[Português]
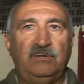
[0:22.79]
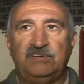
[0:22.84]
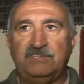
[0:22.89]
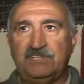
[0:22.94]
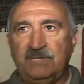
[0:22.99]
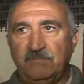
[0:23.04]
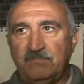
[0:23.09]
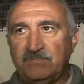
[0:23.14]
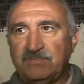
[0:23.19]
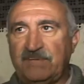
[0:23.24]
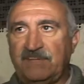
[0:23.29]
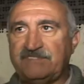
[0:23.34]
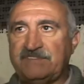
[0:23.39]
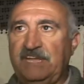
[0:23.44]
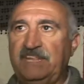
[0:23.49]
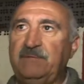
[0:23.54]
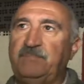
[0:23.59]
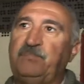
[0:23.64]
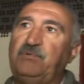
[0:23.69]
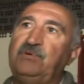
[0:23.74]
Nós demos
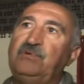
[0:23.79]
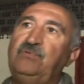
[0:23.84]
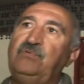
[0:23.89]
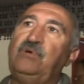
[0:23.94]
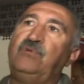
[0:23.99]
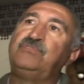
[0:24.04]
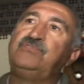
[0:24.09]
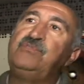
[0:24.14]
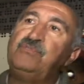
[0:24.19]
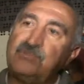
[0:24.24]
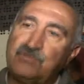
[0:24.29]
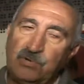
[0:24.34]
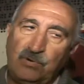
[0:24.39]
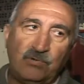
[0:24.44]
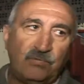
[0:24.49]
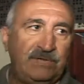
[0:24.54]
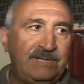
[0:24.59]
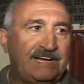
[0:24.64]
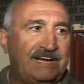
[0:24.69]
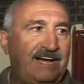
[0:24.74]
azar depois num, num
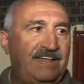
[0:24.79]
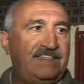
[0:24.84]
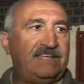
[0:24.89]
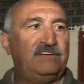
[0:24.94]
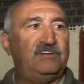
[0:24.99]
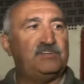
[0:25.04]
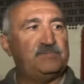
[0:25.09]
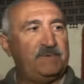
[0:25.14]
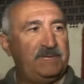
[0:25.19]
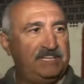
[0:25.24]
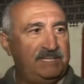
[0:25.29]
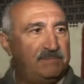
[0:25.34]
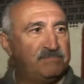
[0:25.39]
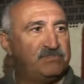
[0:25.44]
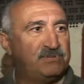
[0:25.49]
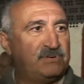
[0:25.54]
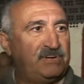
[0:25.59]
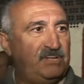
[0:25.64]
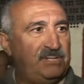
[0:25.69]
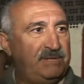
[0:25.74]
jogo em casa que nós
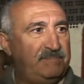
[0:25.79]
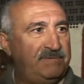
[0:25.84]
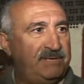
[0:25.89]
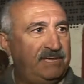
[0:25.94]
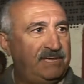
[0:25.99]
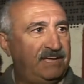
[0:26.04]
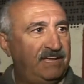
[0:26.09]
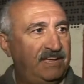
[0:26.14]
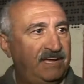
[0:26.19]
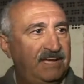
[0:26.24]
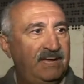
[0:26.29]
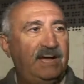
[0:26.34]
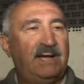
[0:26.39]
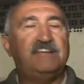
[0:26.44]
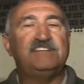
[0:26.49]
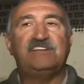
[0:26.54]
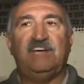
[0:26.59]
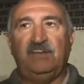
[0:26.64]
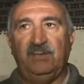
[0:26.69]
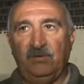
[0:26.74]
perdemos o Claudemir.
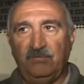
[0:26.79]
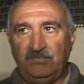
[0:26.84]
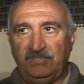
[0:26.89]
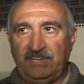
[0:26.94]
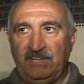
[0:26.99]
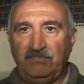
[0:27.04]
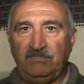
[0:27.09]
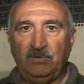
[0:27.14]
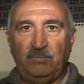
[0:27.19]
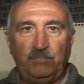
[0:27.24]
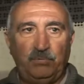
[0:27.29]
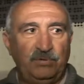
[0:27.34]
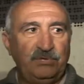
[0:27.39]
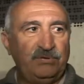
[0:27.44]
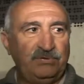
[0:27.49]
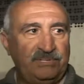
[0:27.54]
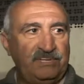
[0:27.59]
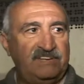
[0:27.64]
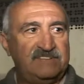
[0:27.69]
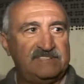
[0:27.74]
Aí já não, te, não
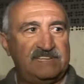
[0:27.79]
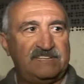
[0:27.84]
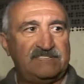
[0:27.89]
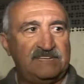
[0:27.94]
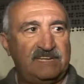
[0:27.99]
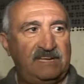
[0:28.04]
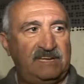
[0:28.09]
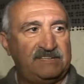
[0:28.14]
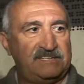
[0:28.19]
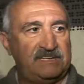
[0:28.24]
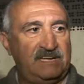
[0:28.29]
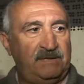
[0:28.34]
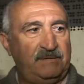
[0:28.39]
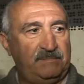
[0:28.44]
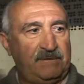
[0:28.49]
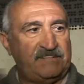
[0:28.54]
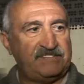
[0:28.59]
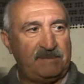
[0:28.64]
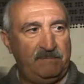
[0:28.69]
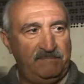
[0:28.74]
pude utilizar essa,
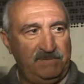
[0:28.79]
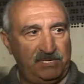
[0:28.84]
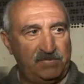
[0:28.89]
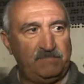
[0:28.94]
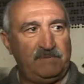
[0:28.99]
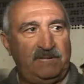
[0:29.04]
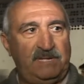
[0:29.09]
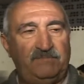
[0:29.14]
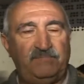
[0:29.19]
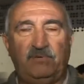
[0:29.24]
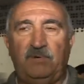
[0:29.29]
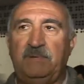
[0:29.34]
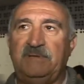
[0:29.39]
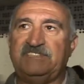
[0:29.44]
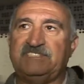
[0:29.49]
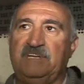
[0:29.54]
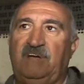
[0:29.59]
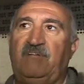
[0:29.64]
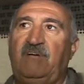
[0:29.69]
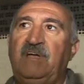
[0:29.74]
essa, essa mesma
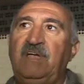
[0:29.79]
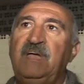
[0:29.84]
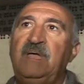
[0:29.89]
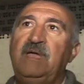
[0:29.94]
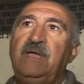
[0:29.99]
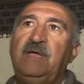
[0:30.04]
formação.